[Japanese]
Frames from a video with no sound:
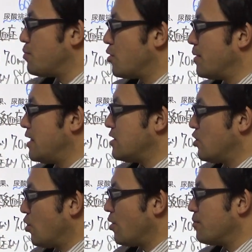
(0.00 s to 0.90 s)
ム、
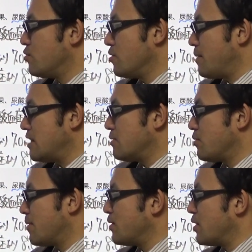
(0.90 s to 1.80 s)
プロベネシド、
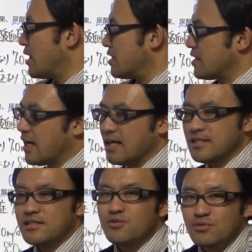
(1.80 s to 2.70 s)
ベンズブローンに関しては
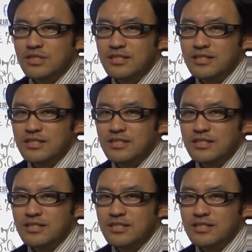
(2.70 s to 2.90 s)
排泄促